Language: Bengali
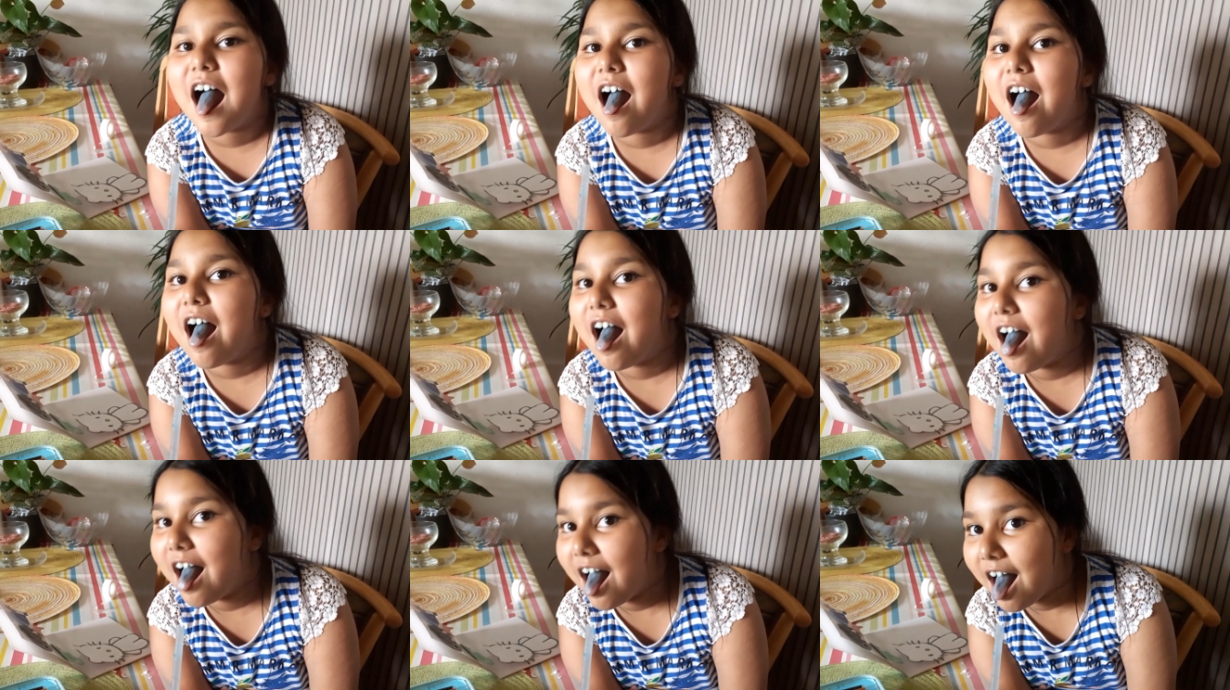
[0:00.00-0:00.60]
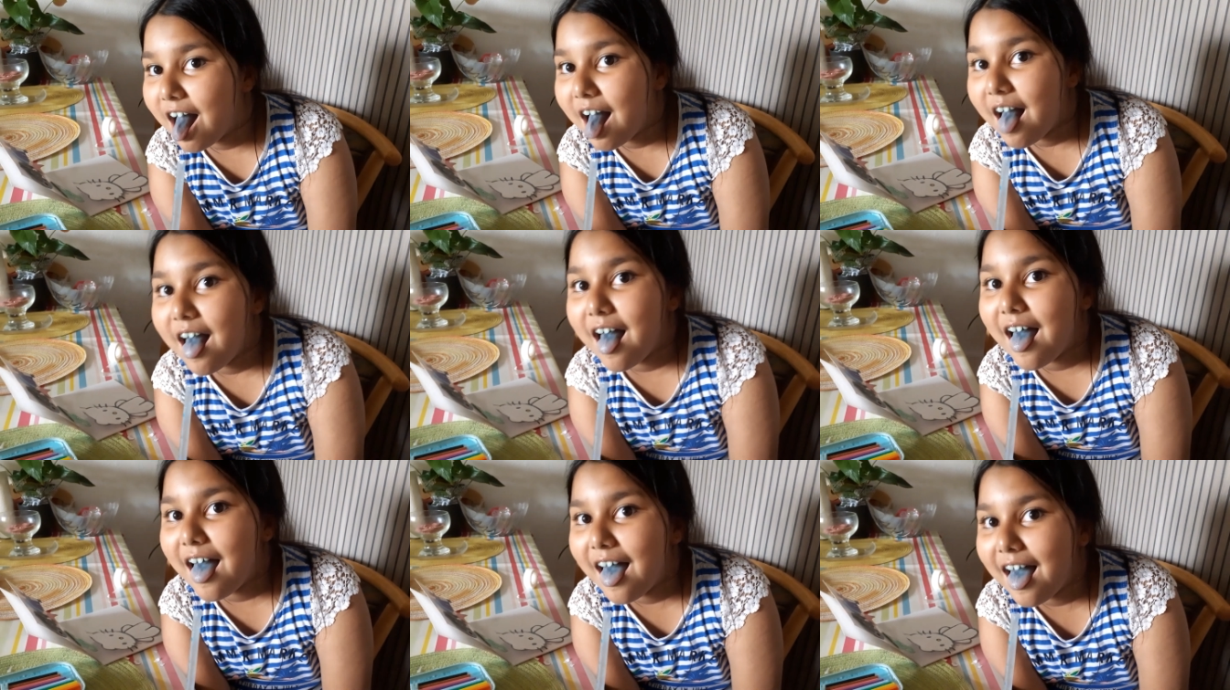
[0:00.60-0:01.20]
আর তার
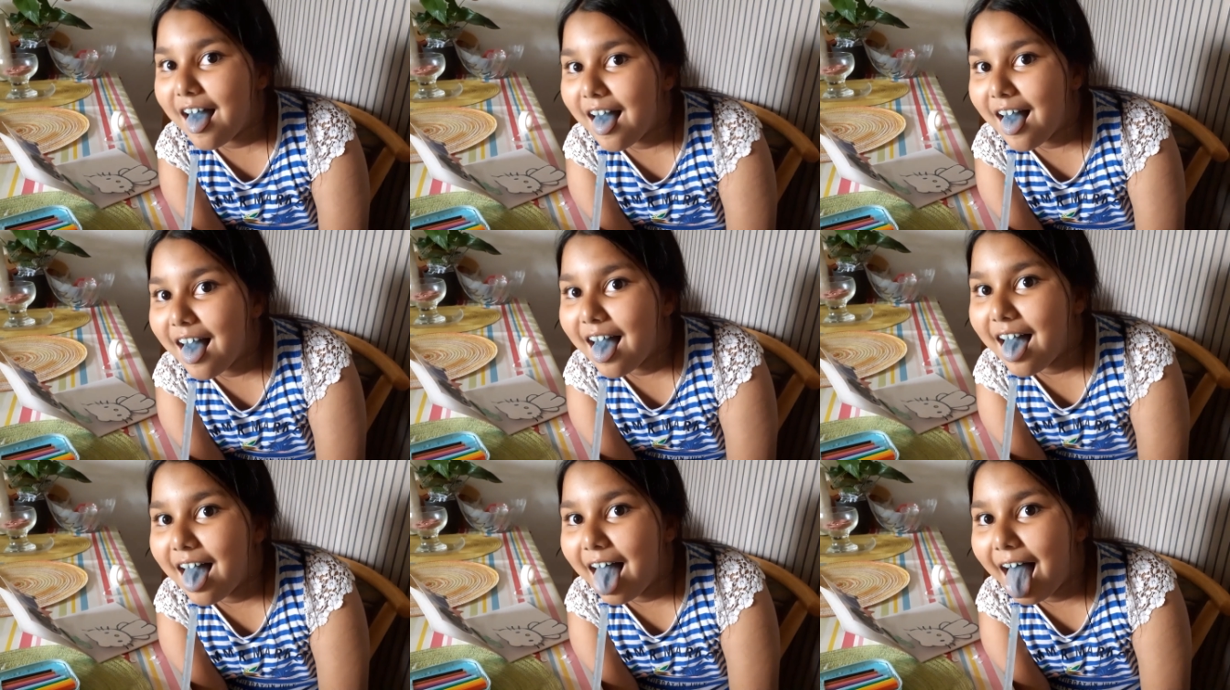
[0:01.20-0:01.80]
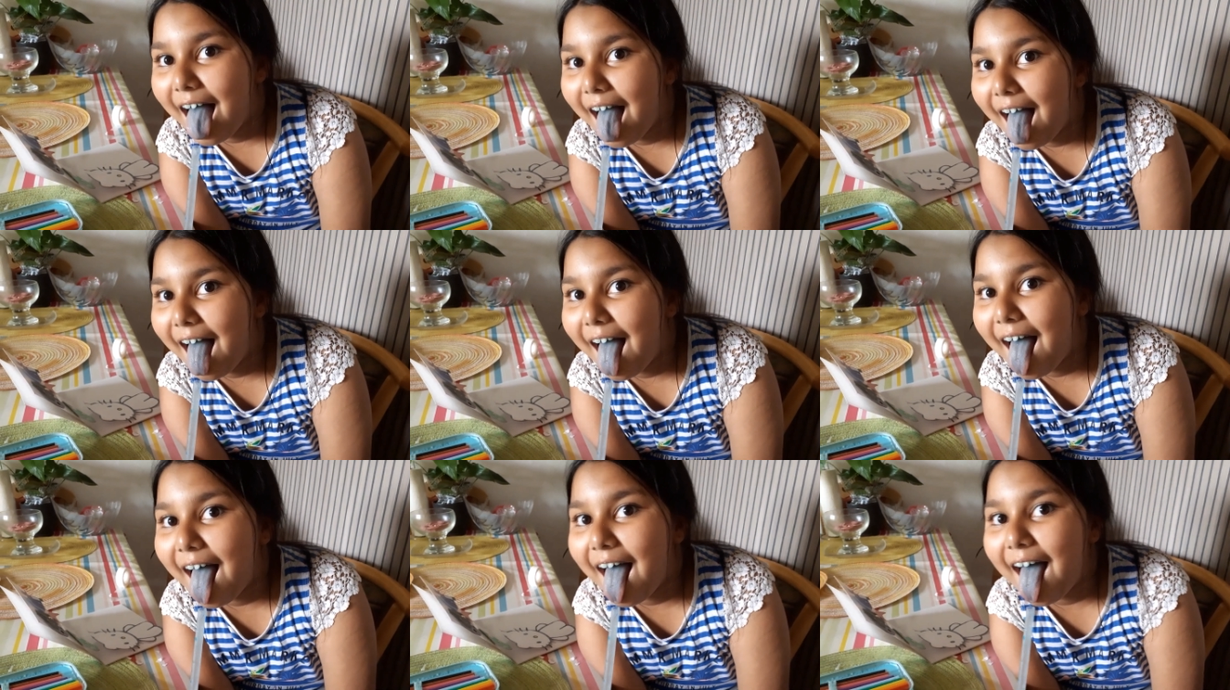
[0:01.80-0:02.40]
জিবা দেখা নীল করে
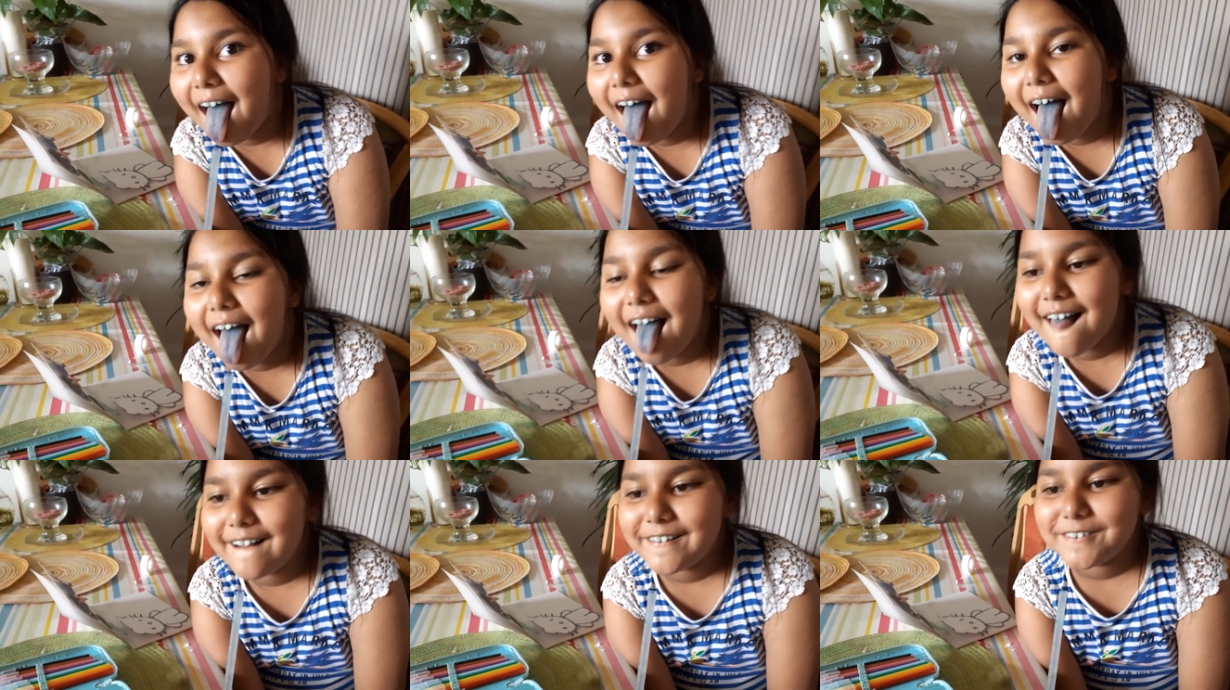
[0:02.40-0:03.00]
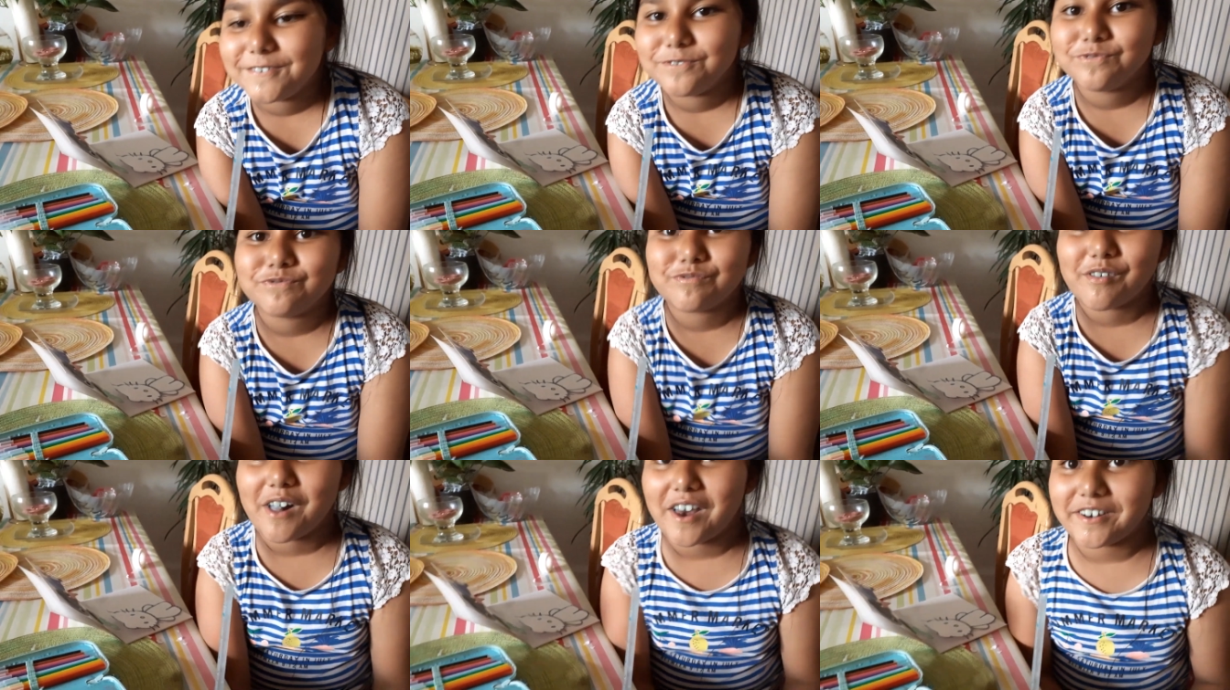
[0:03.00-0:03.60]
ফেলেছে
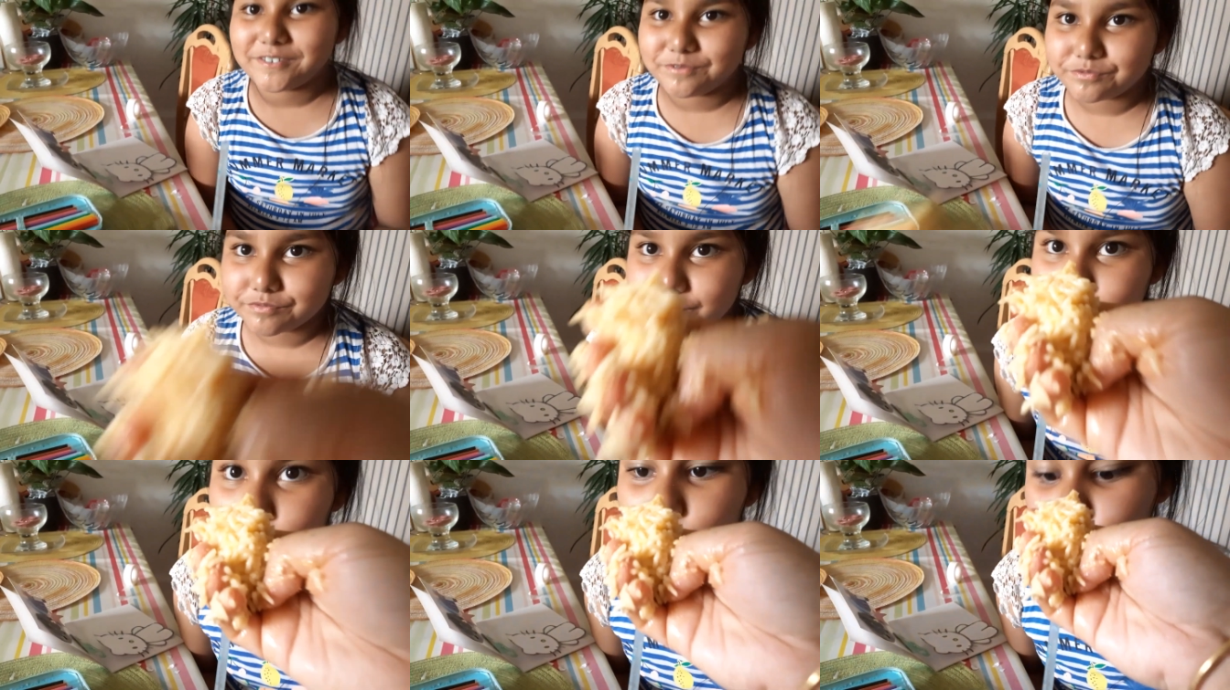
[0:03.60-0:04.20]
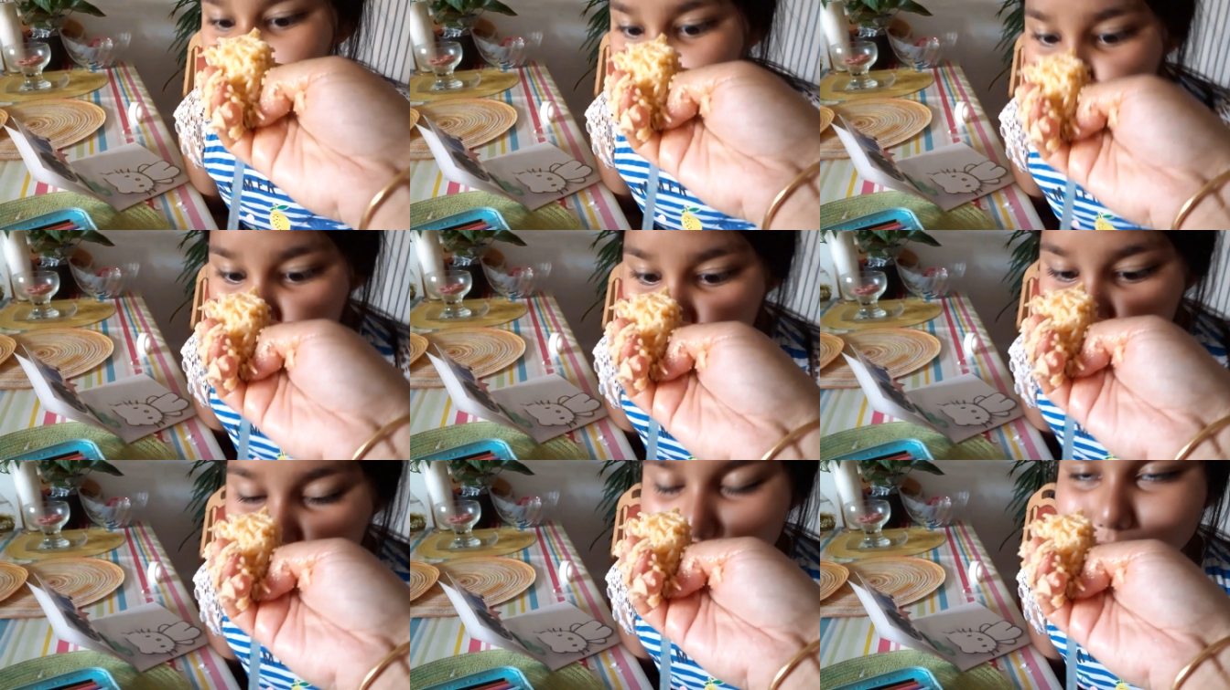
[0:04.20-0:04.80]
বিসমিল্লা বলো
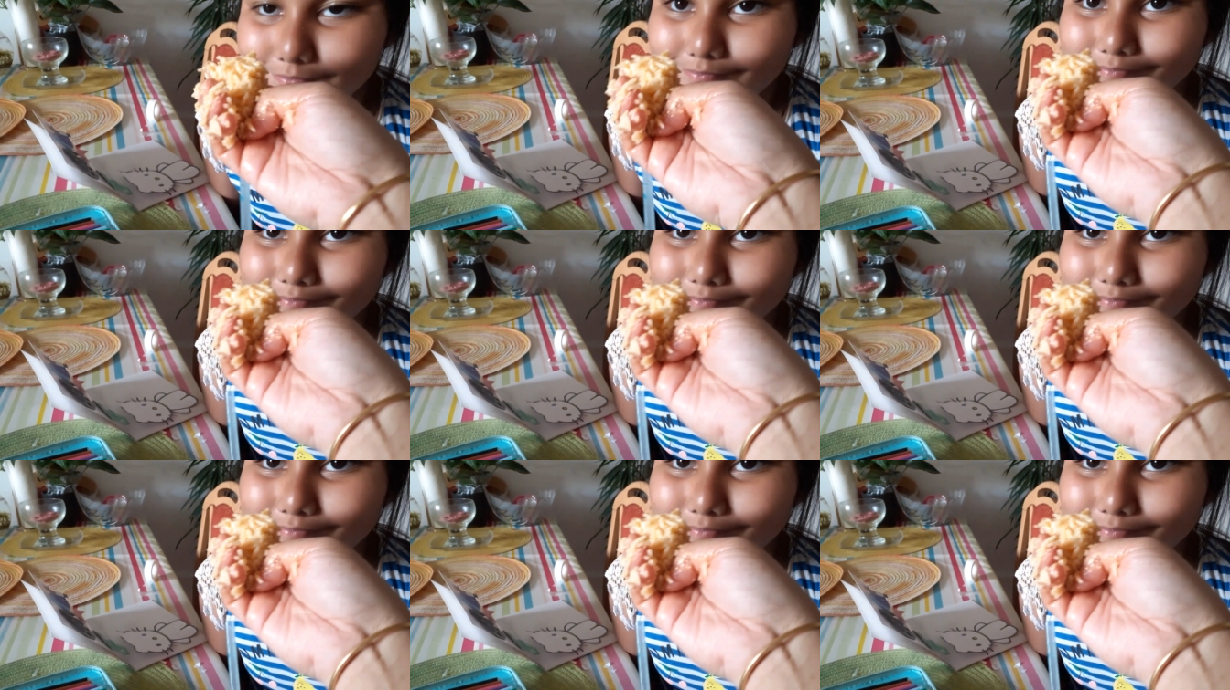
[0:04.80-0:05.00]
বিসমিল্লা